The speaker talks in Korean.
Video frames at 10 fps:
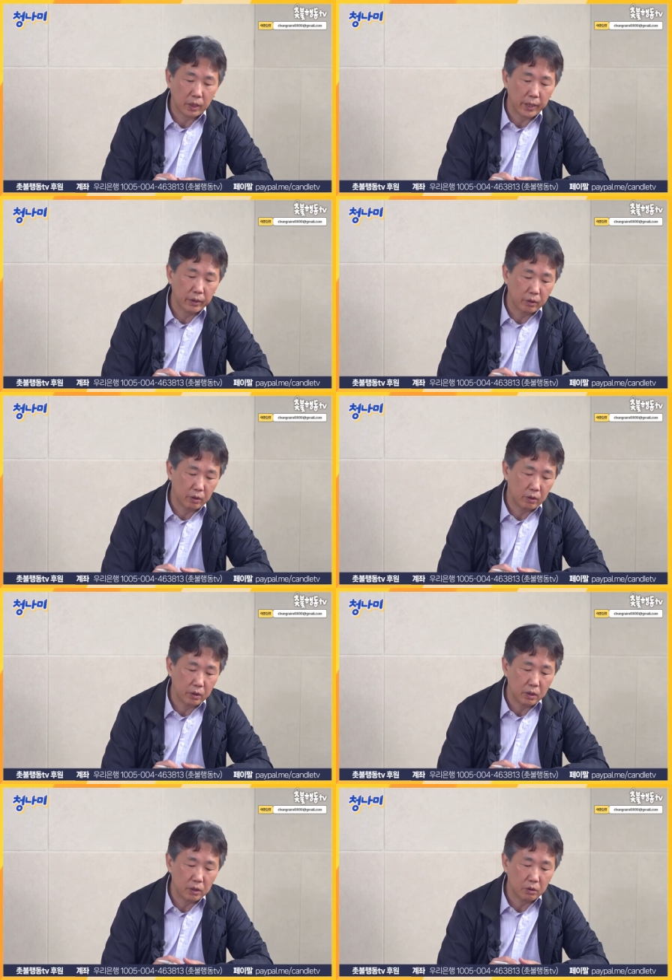대결이
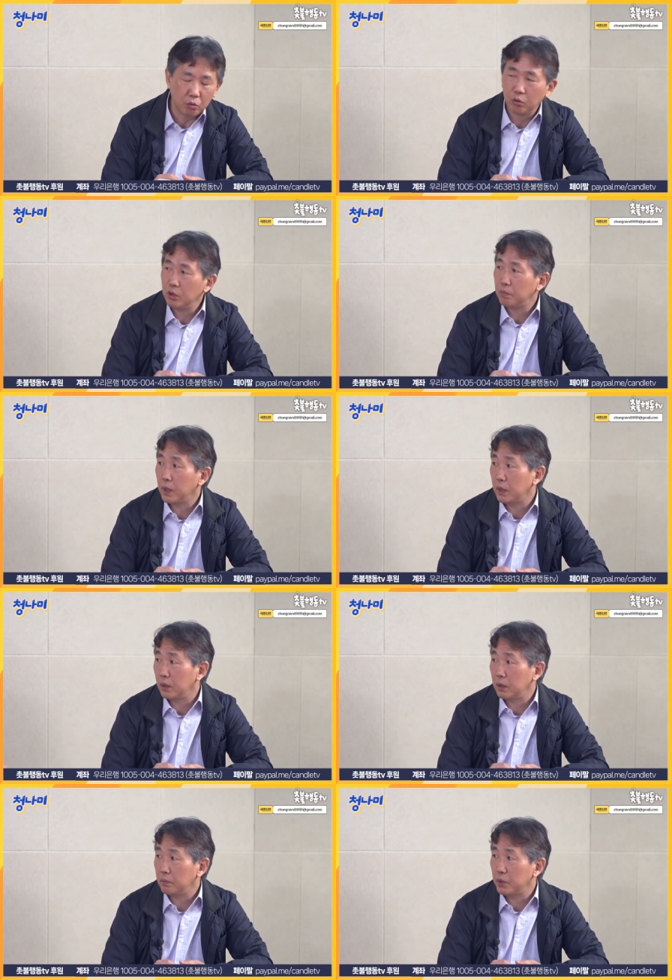이제
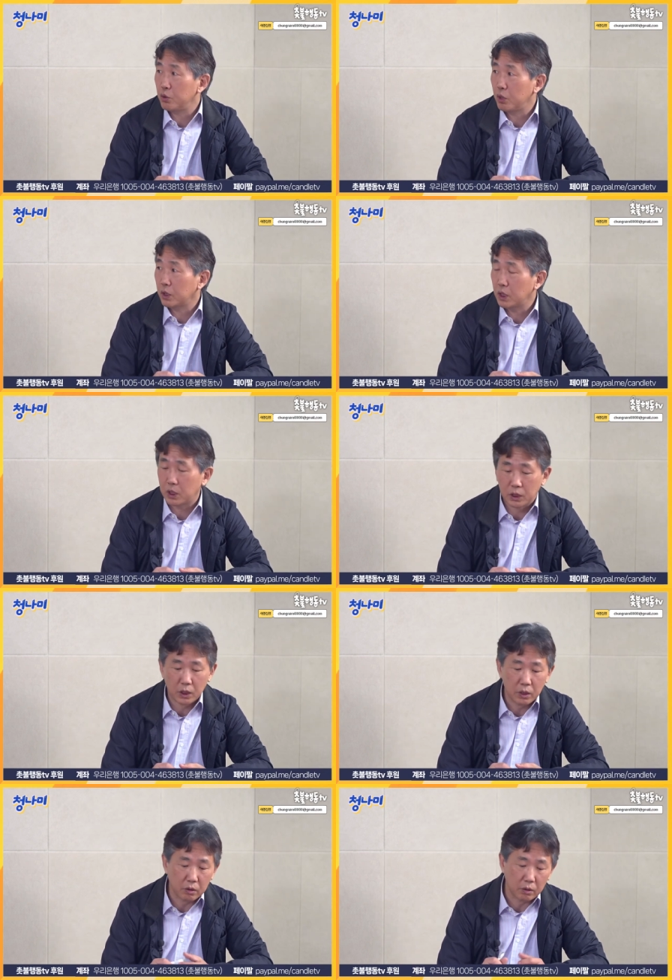5.18
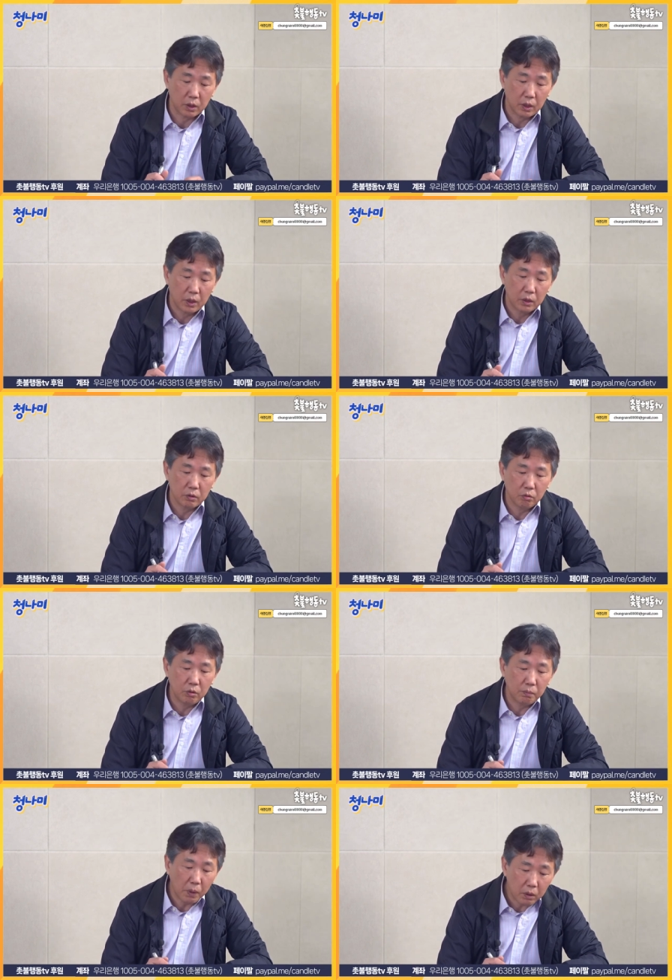민주항쟁이잖아요. 그래서
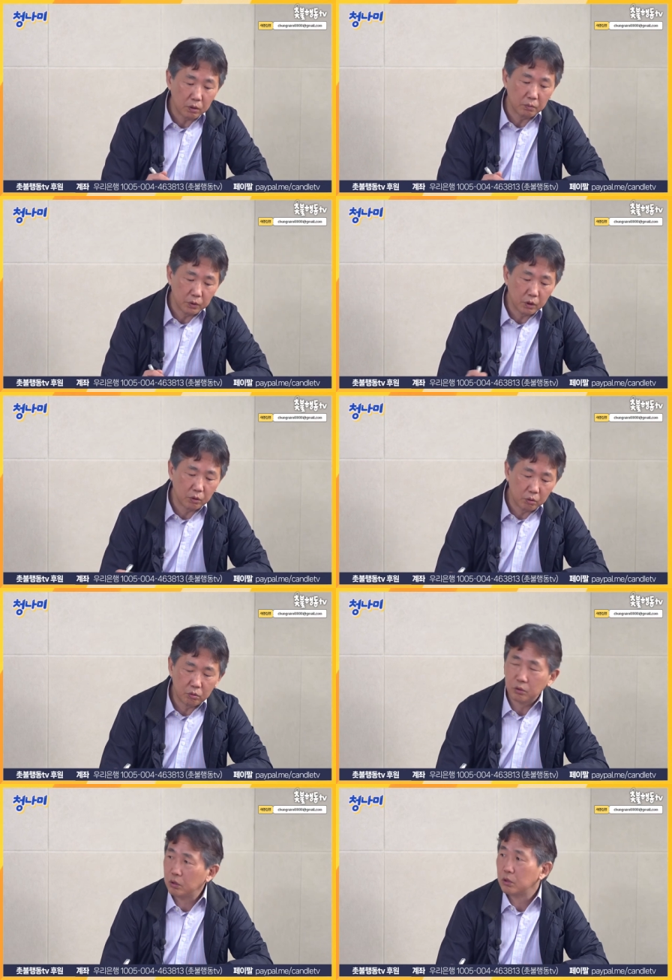5.18 그러면 이제
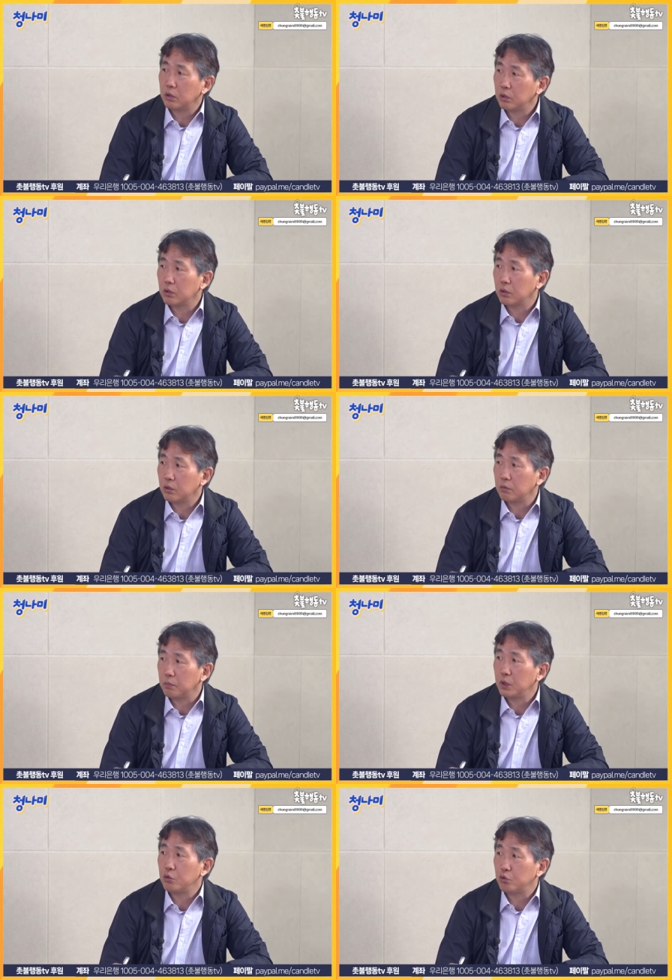떠오르는 건 그거죠.
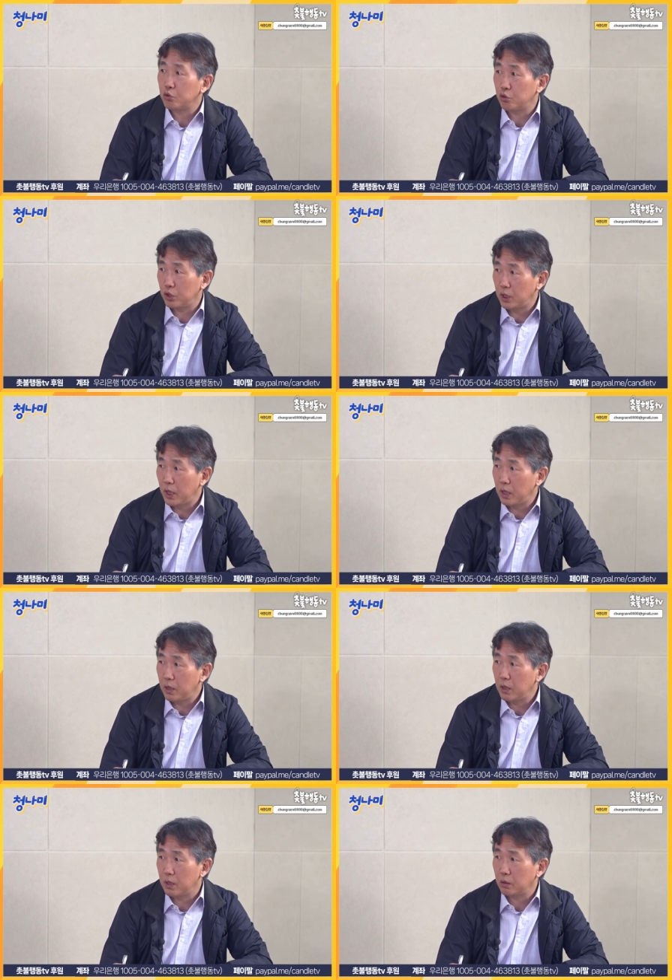민주주의
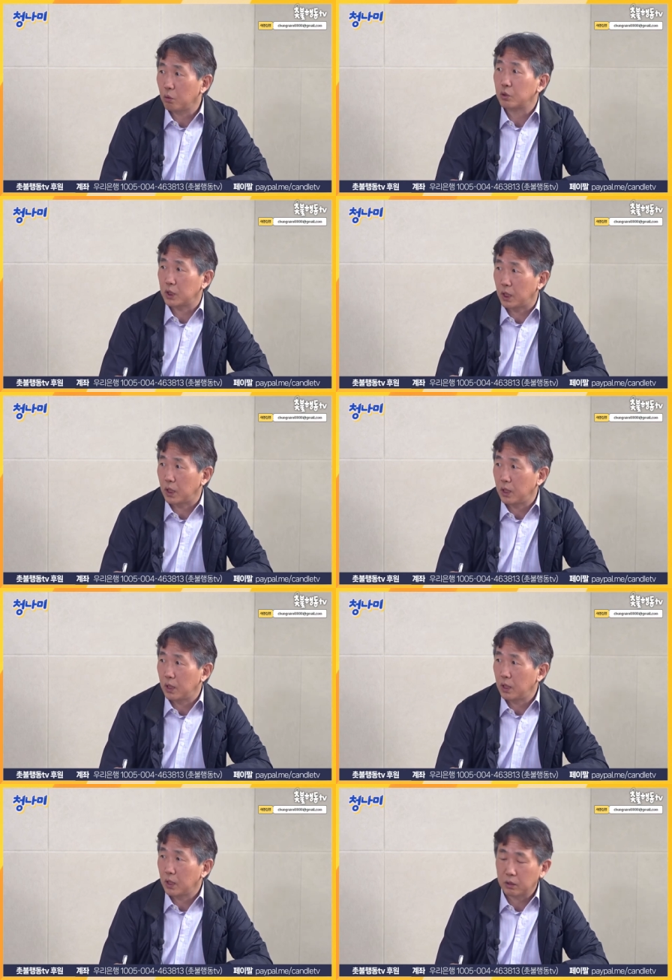대 음. 독재.
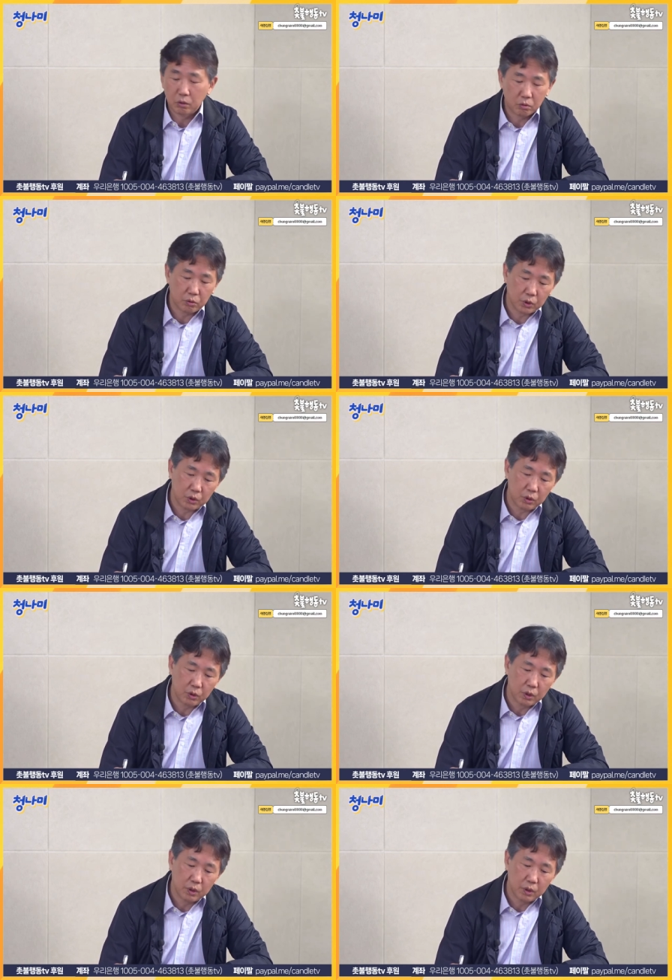음, 떠오르죠.